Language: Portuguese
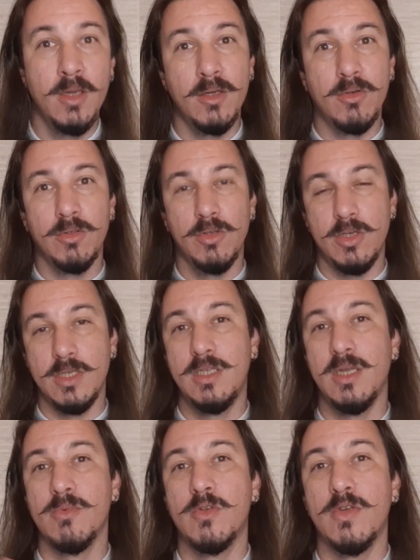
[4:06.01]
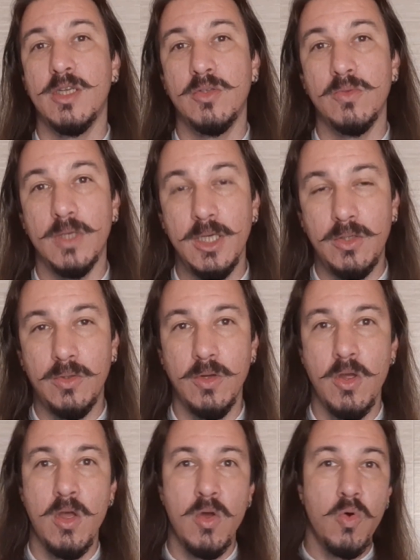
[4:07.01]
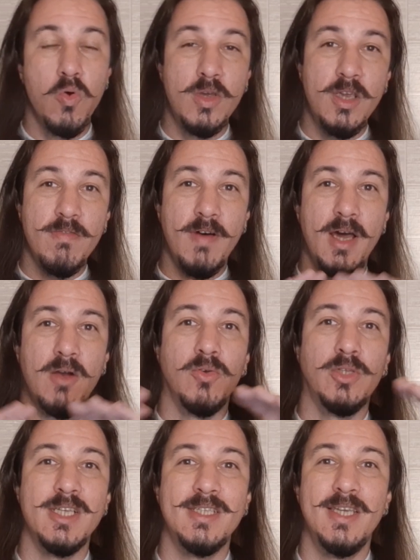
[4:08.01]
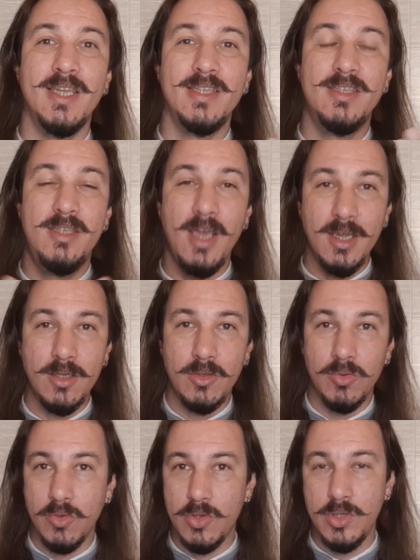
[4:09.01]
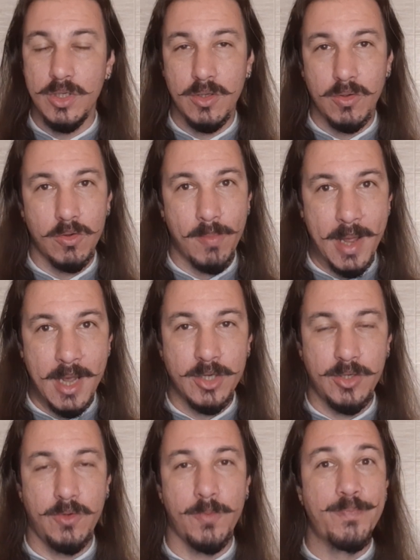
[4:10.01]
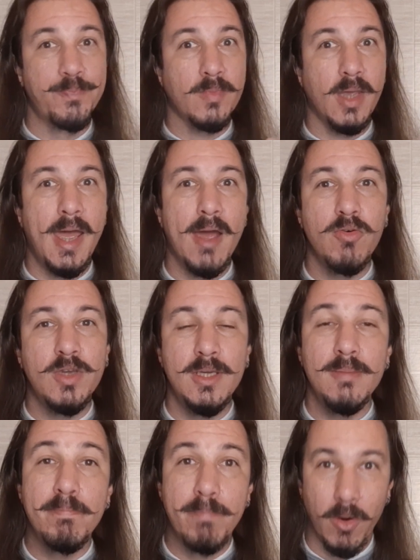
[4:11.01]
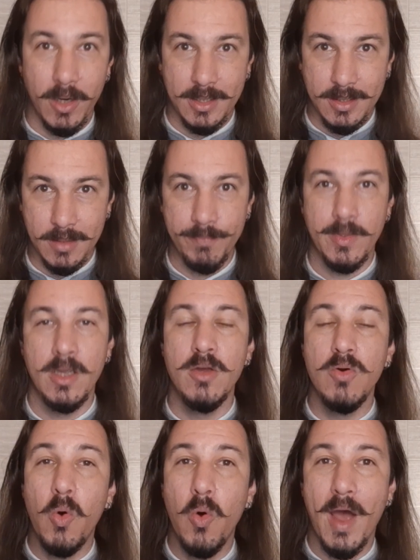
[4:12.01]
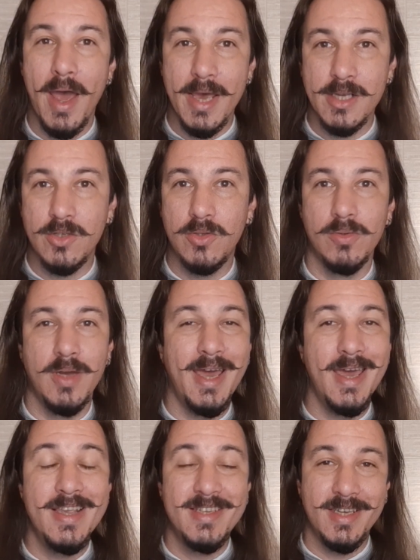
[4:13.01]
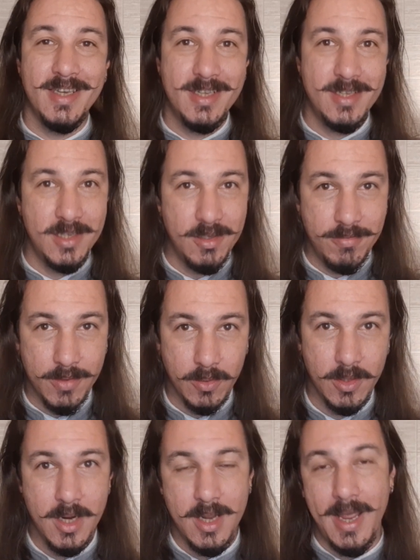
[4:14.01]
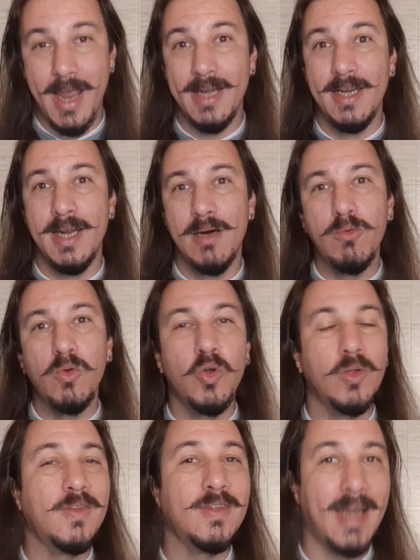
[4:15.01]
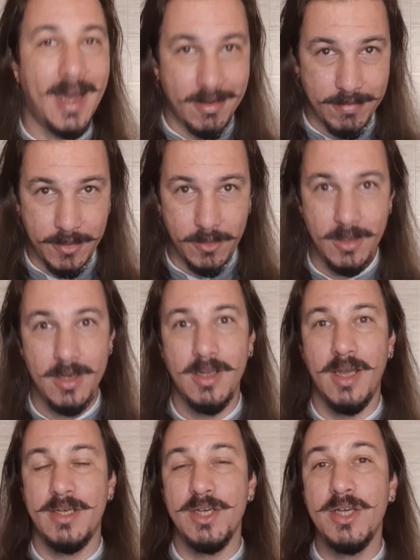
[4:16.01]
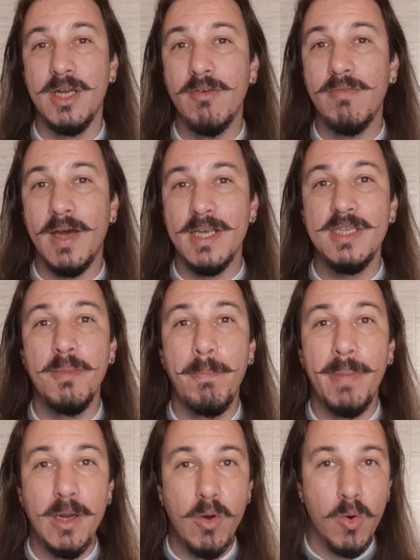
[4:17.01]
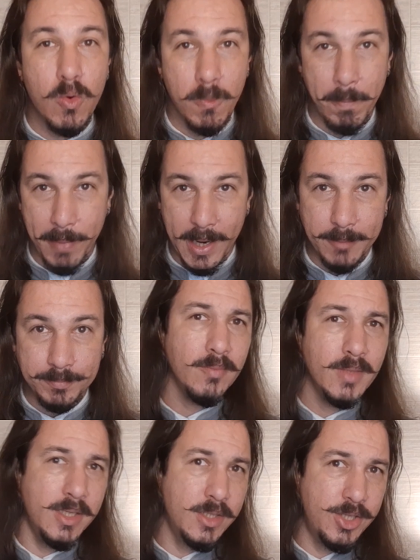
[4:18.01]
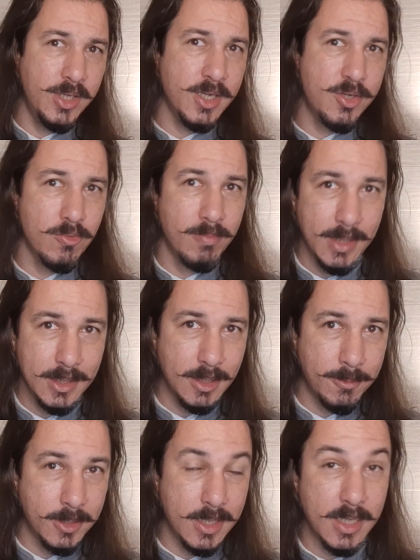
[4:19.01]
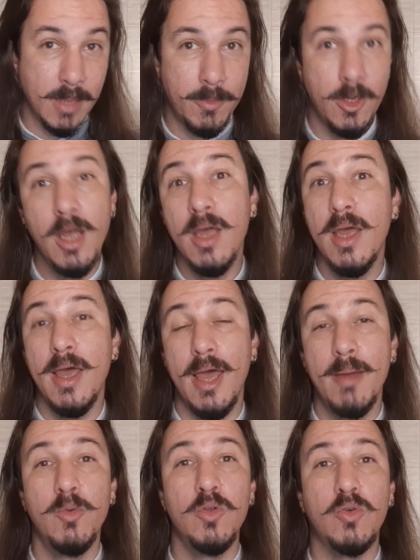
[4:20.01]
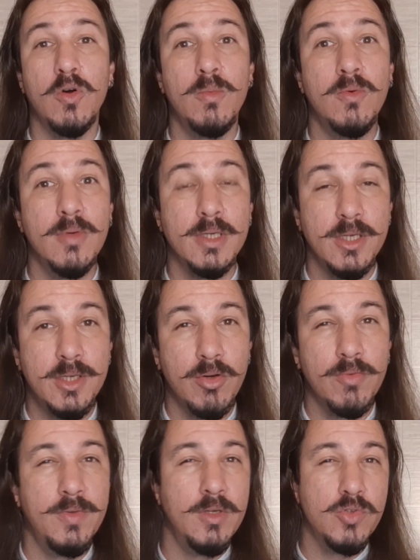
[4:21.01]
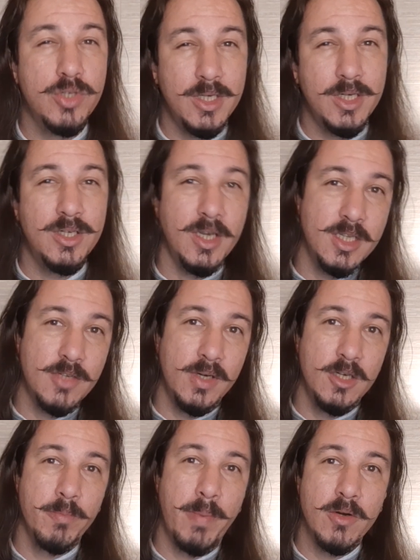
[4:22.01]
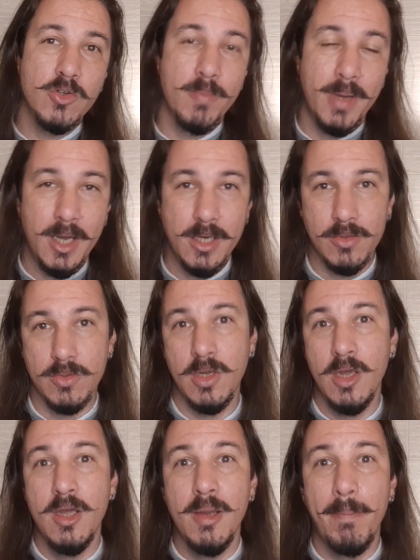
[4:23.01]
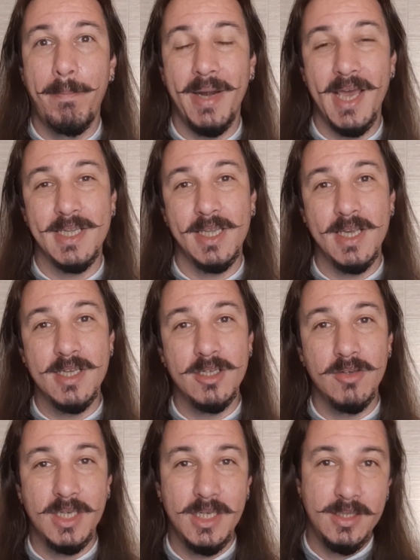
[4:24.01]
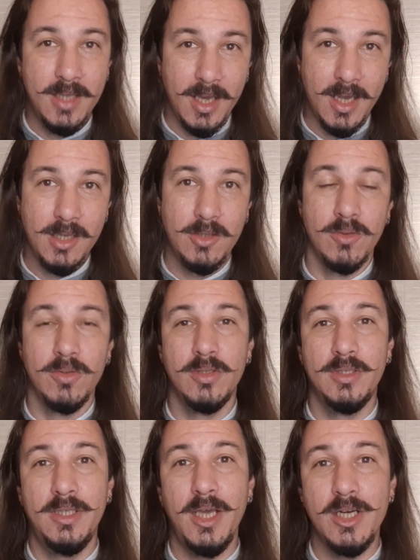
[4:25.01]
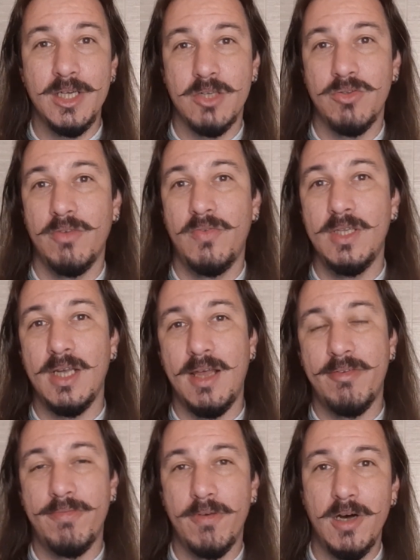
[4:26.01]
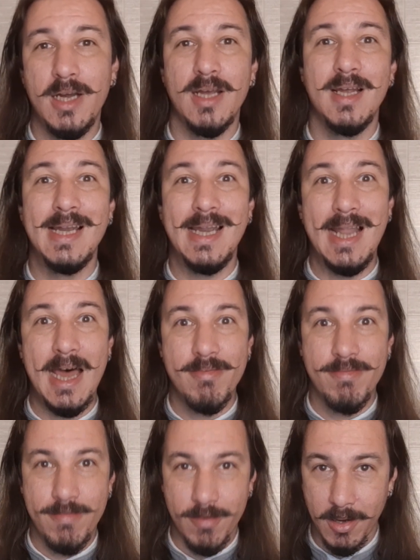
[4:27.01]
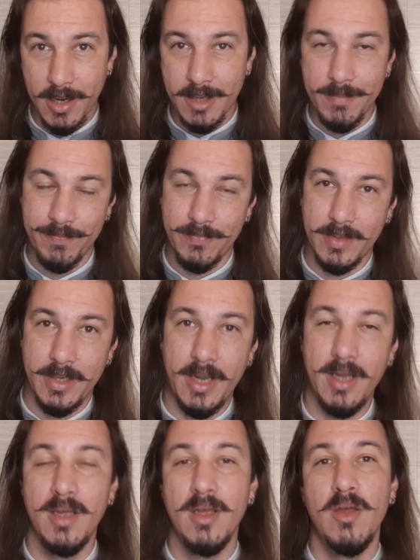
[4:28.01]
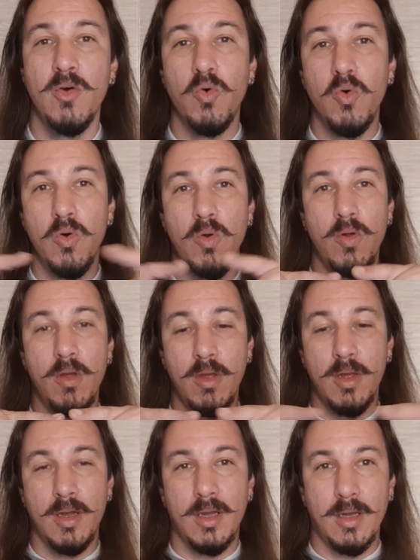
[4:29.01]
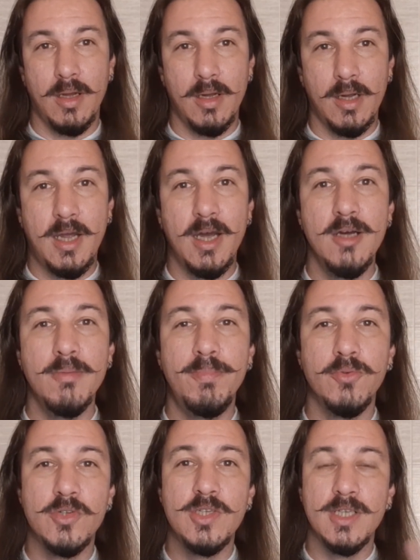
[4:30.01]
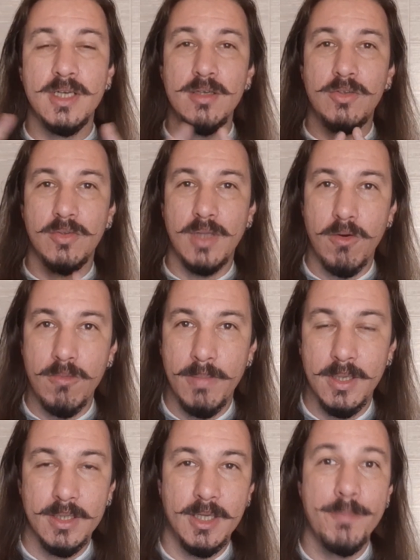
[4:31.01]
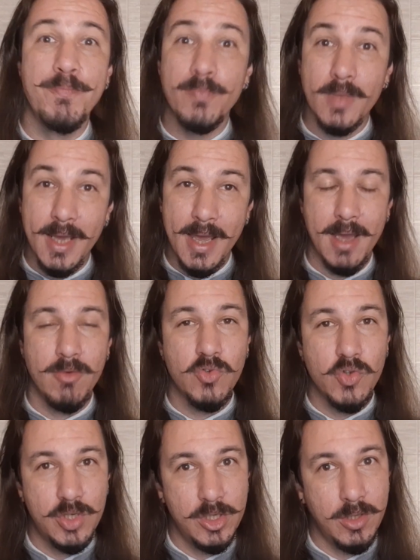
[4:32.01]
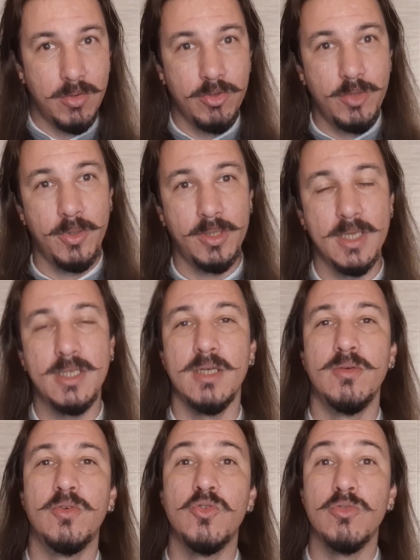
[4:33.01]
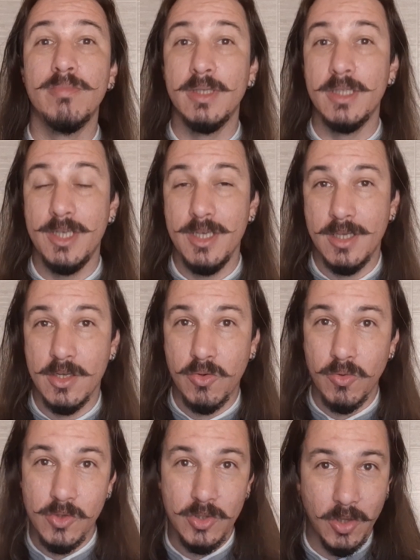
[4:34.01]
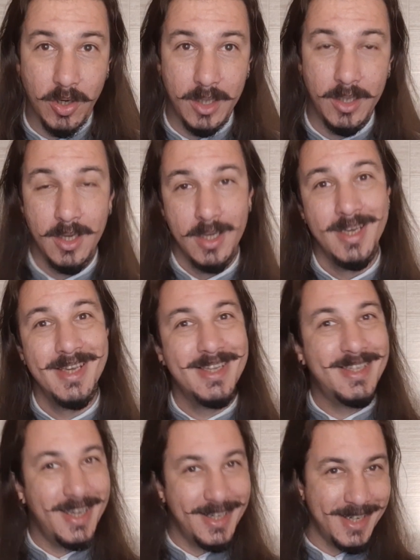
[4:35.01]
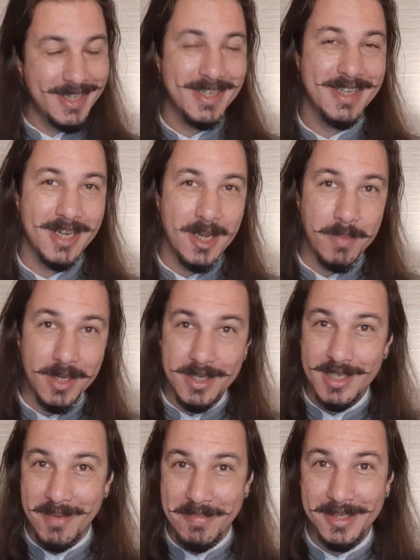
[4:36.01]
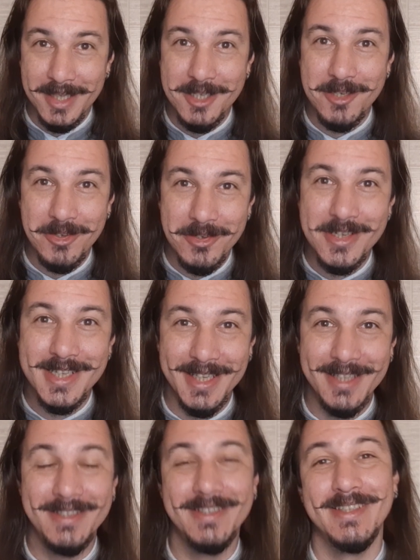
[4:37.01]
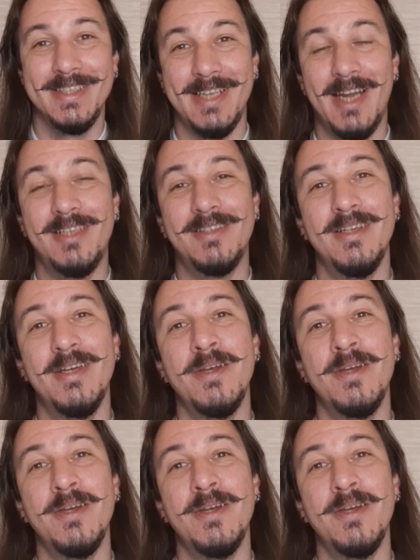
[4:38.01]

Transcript: Quando nós estamos fazendo um rito, o que vai acontecer dentro do círculo mágico é o que importa. O resto é esquecível, é não notável. A gente não vai se preocupar em giras de umbanda, por exemplo, é muito comum a gente ouvir os dirigentes falando para os médiums: presta atenção aqui dentro, deixa a sua vida lá fora, lá fora, né? O campo santo da umbanda é um círculo de proteção que os umbandistas constroem sem necessariamente saber desse conceito, certo?